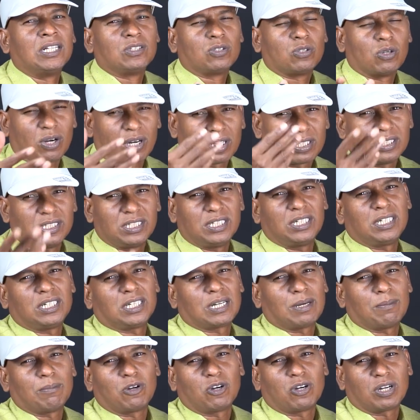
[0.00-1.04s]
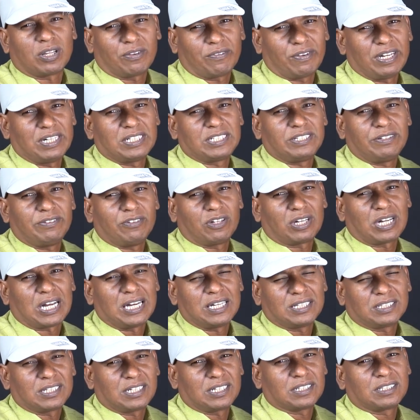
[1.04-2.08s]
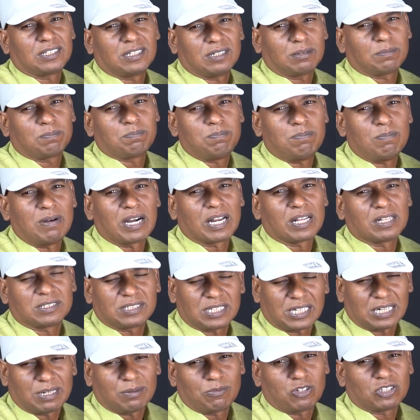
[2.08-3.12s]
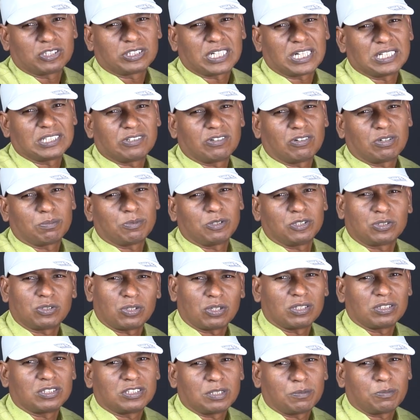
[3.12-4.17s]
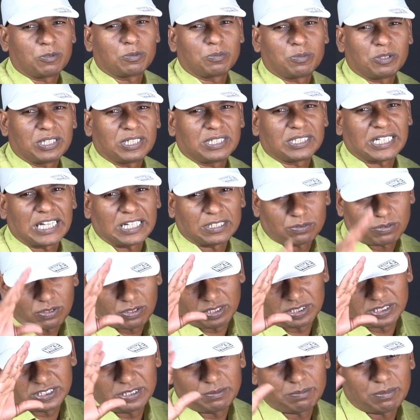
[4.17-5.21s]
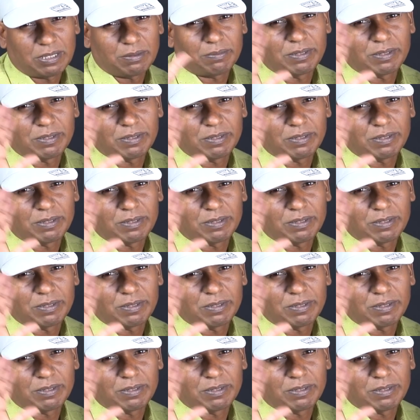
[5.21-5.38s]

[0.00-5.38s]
தொடர்ந்து நம்மளோட வேல் சிவியோட அடுத்தடுத்த மாடல்ஸ் தான் நம்மளோட சேனல்ஸ் வரப்போ தொடர்ந்து சப்போர்ட் பண்ணுங்கள் தேங்க்ஸ் ஃபார் வாட்சிங் பை